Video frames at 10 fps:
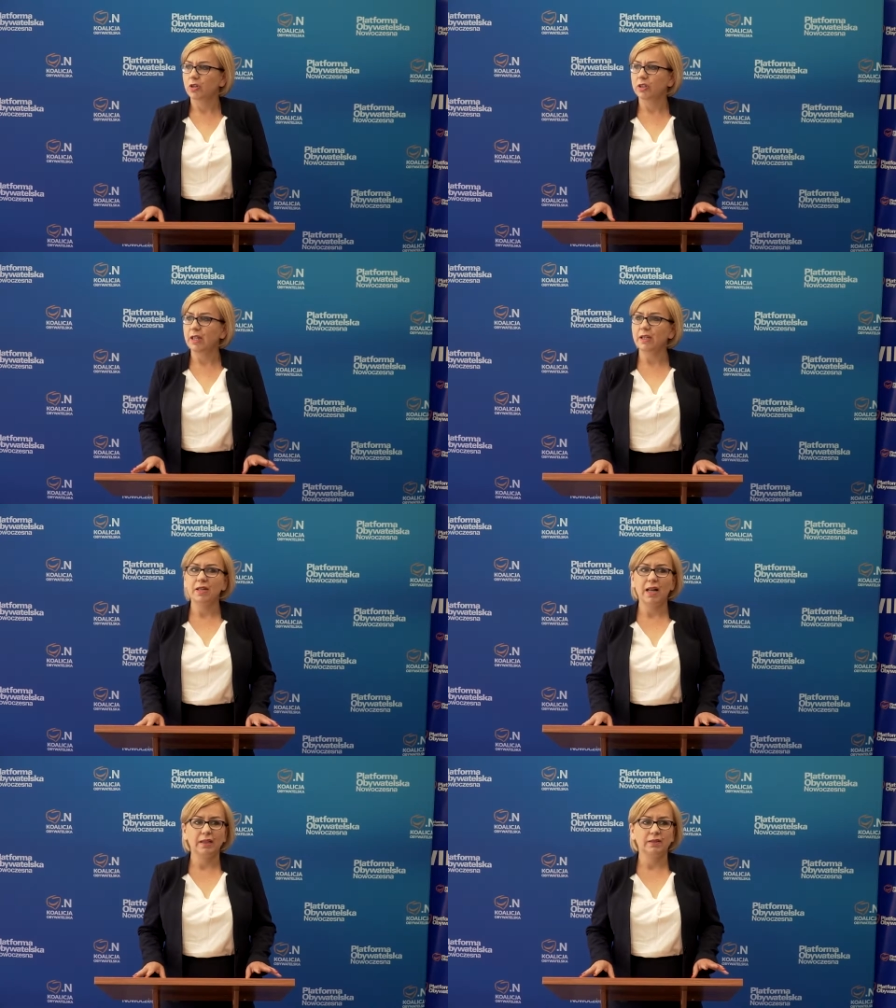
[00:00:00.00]

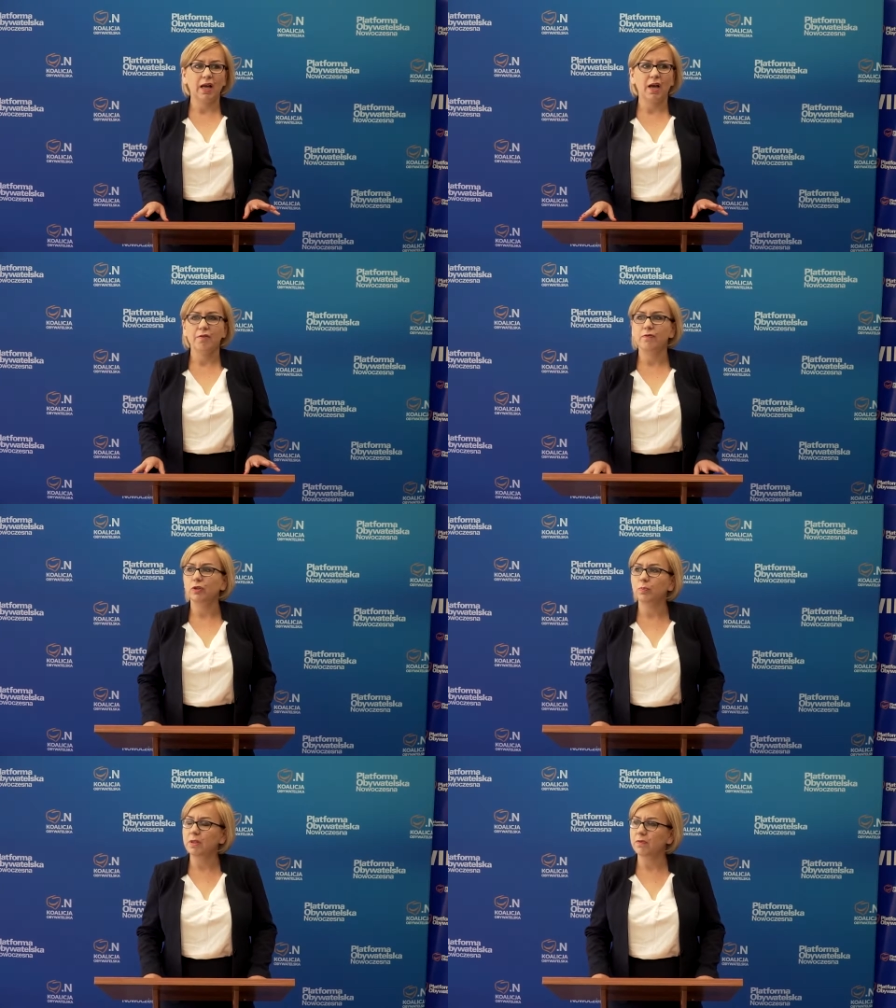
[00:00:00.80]
Cztery lata
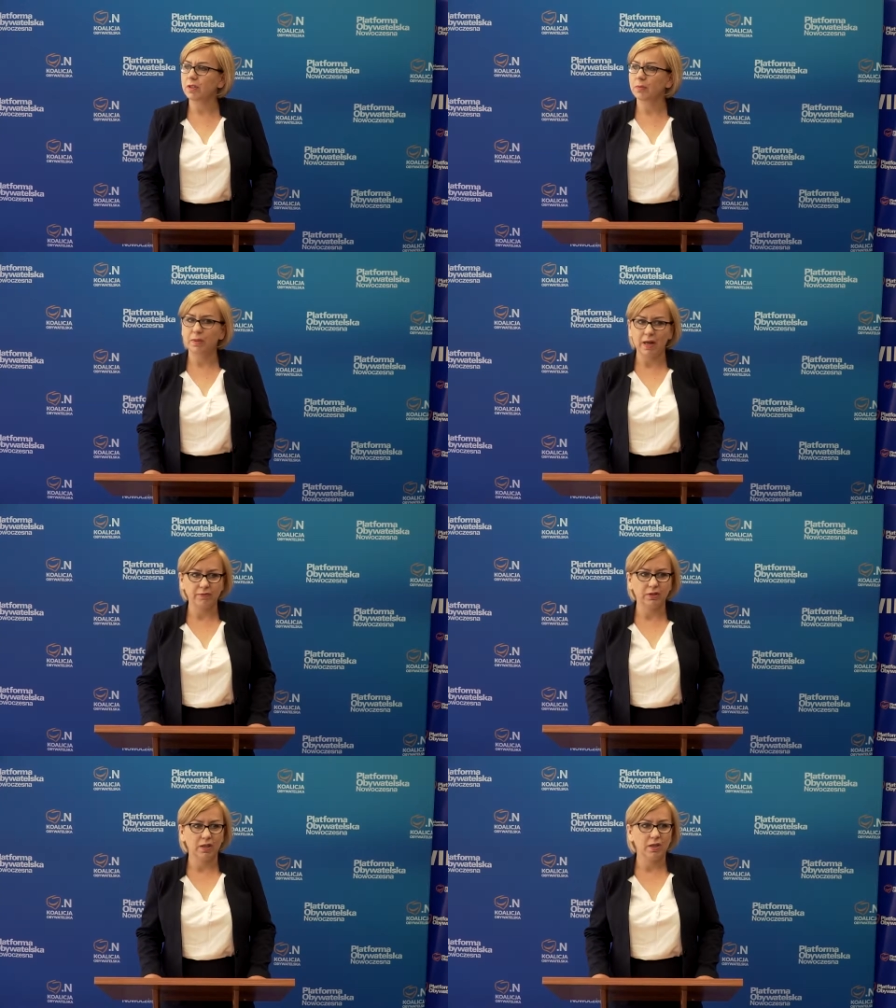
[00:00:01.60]
wątpliwych
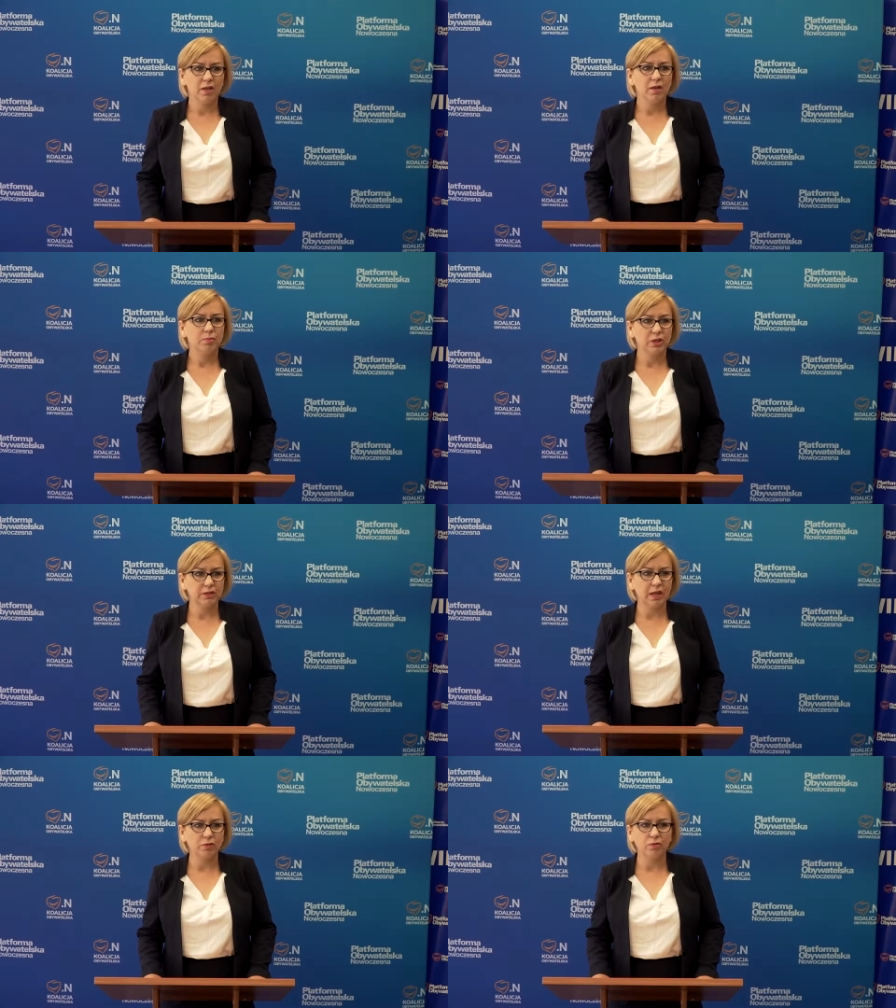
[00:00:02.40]
prawnie
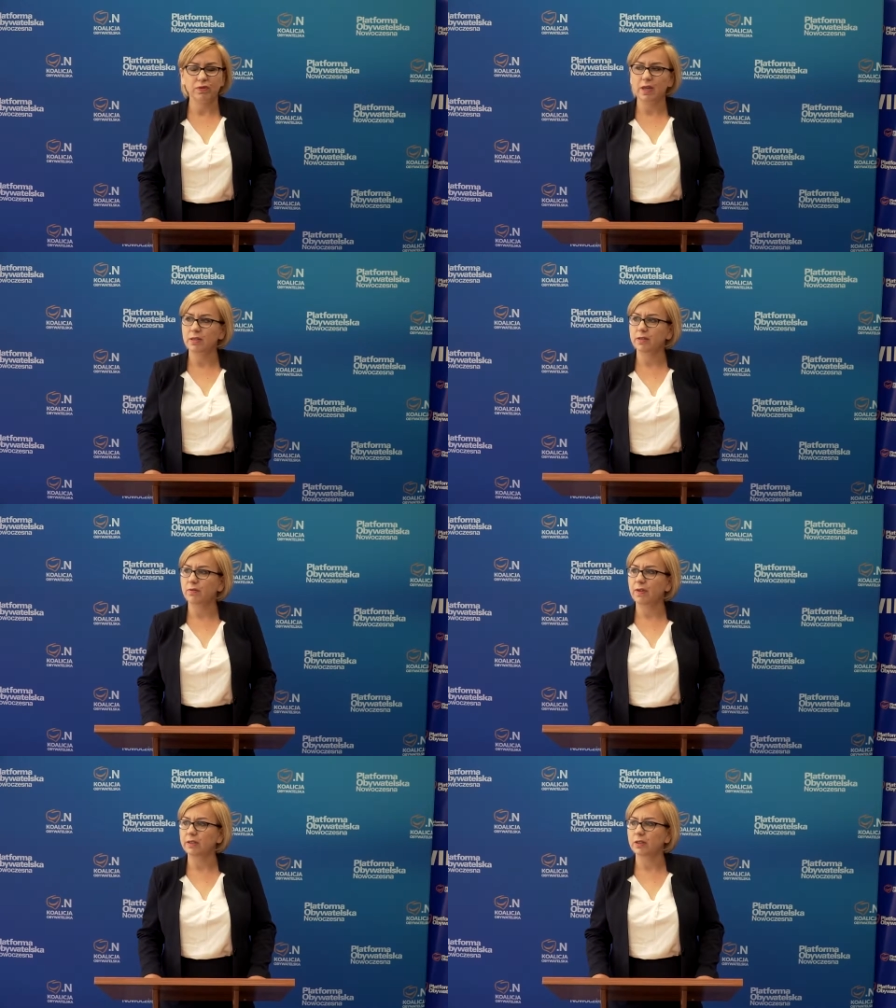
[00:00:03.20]
przetargów
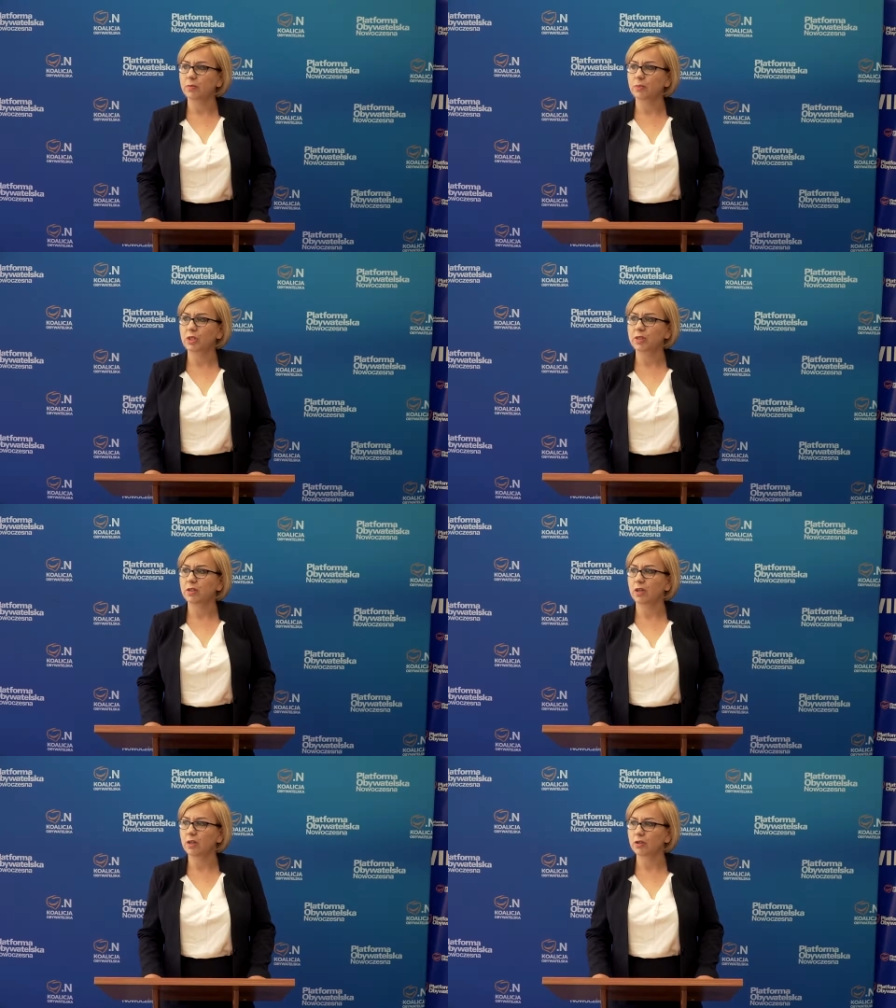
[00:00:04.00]
realizowanych
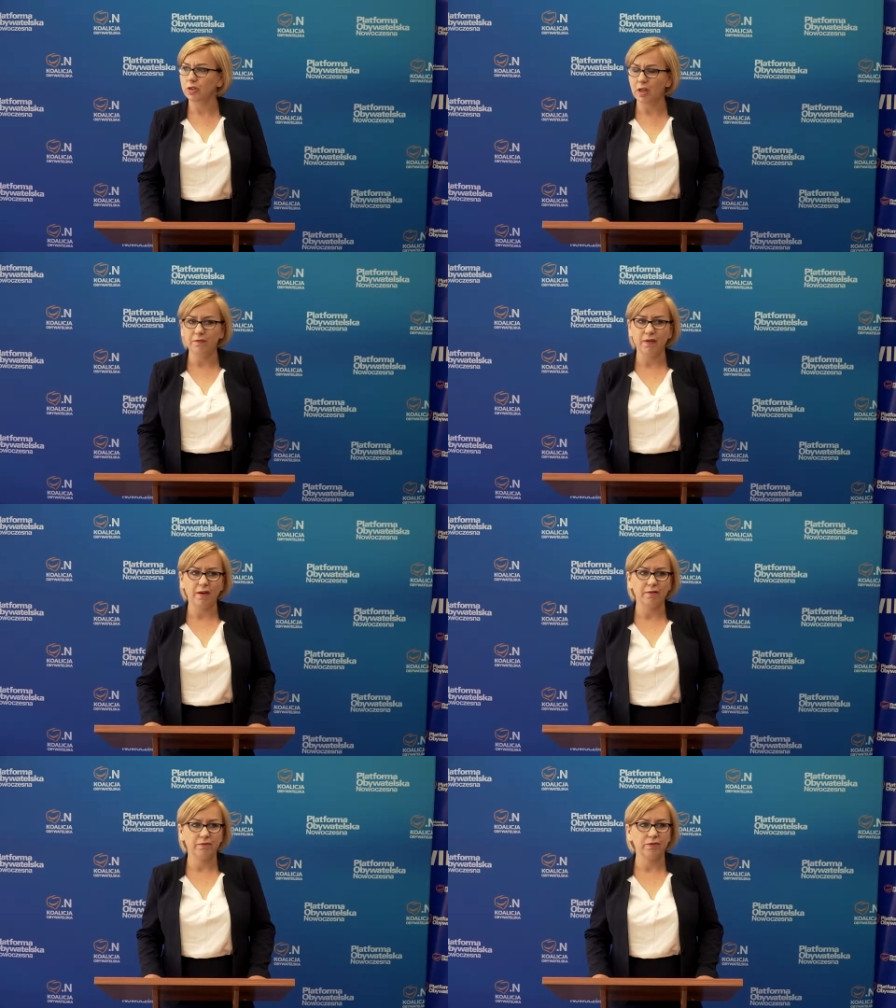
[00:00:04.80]
przez e,
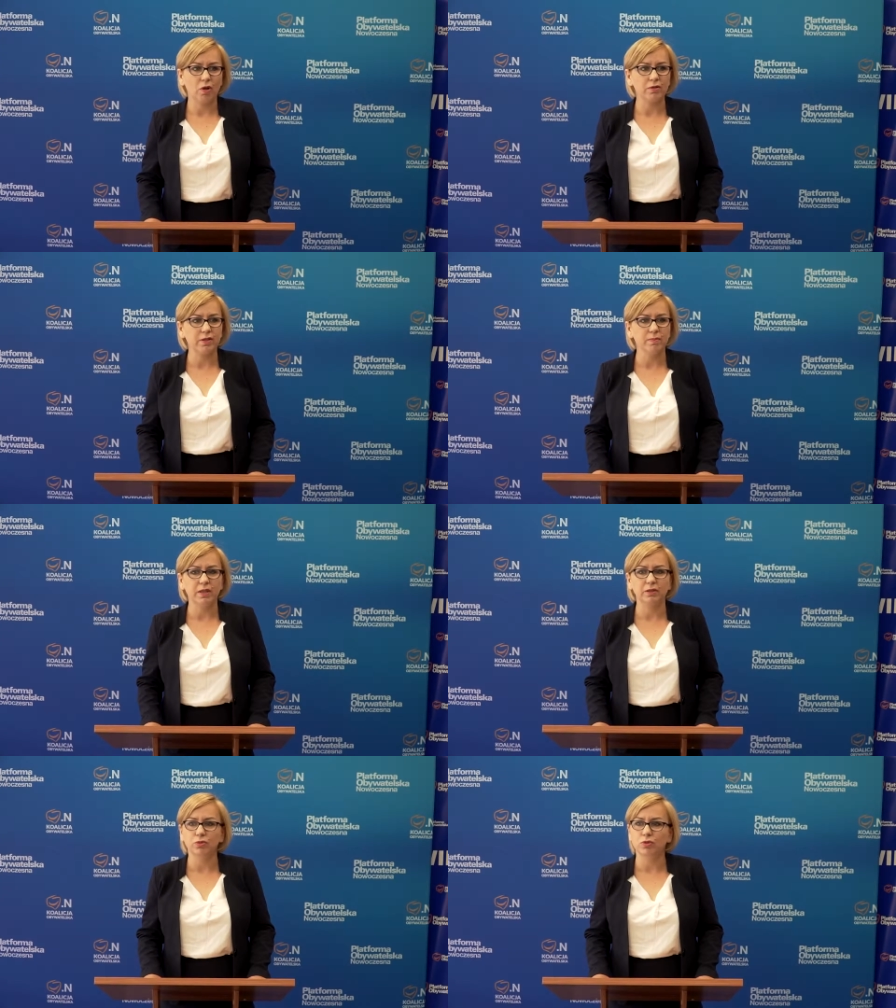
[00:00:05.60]
szefa w kolskim
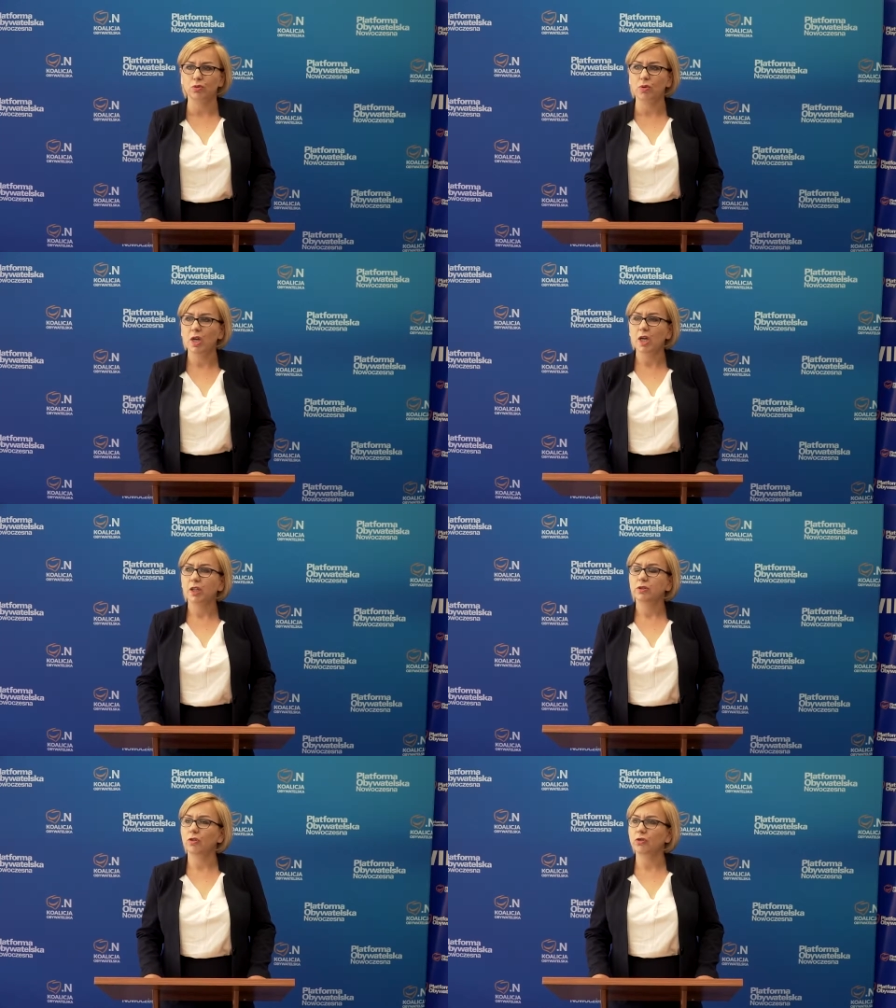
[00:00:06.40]
ratuszu
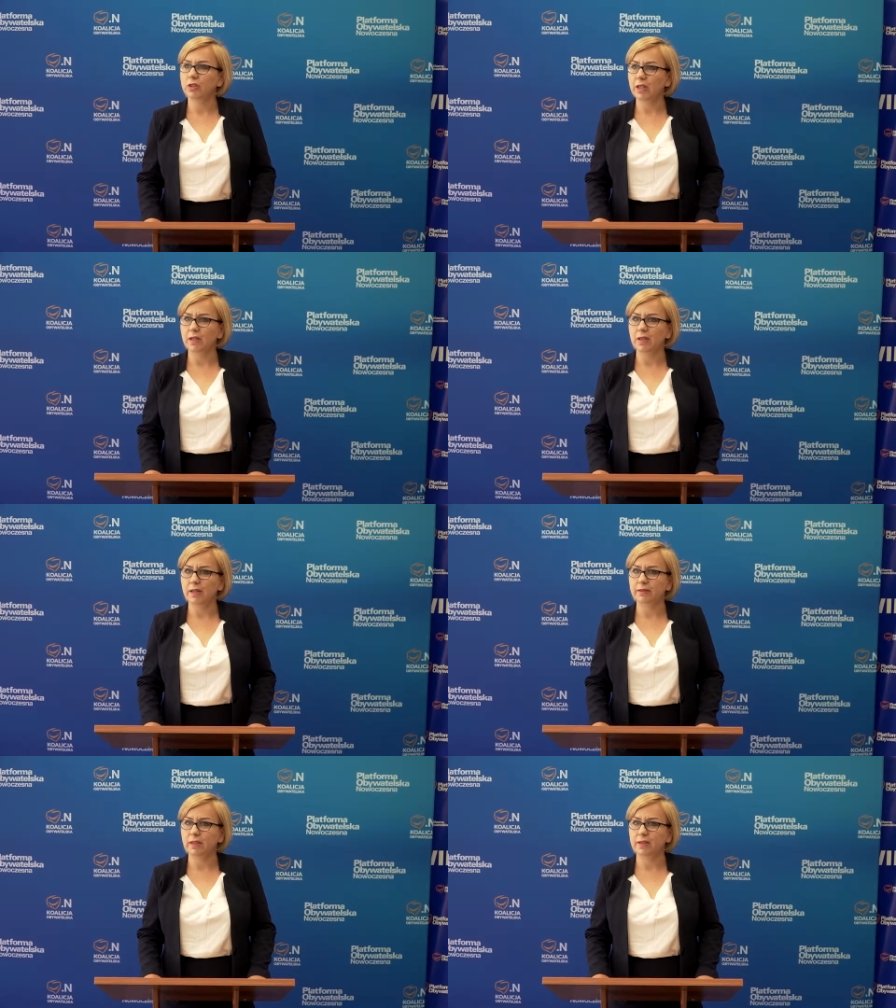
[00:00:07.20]
to 4
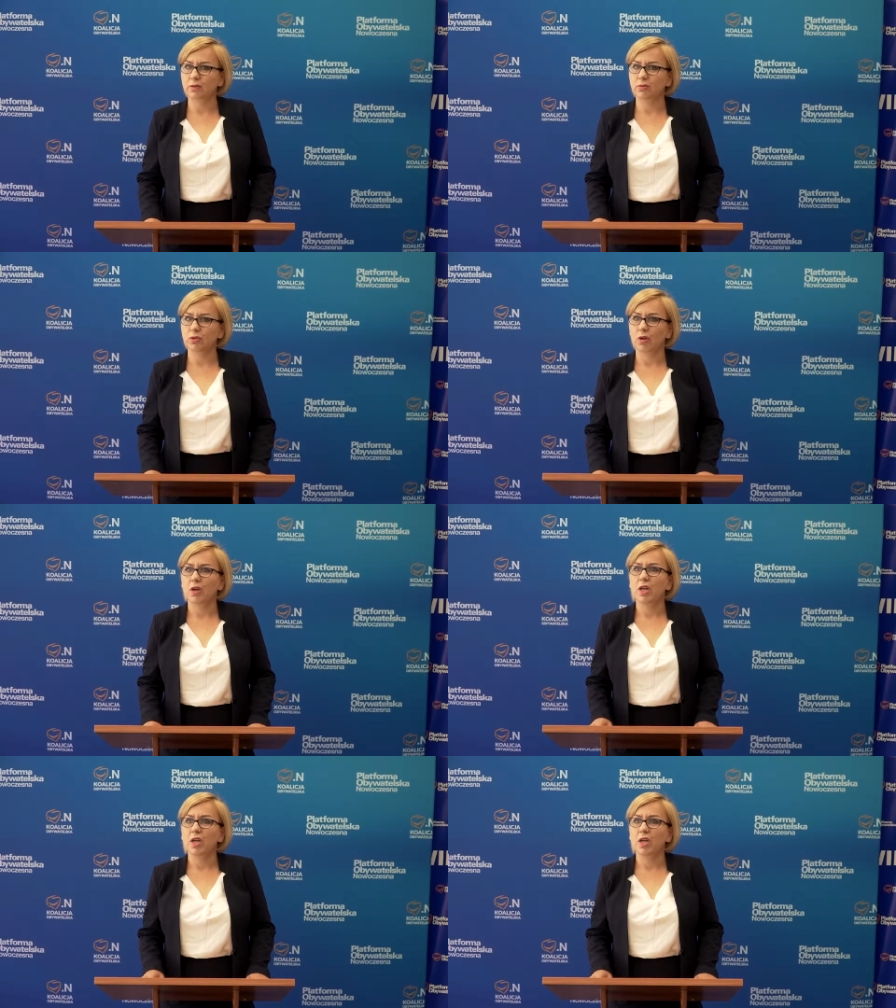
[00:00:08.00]
lata za dużo.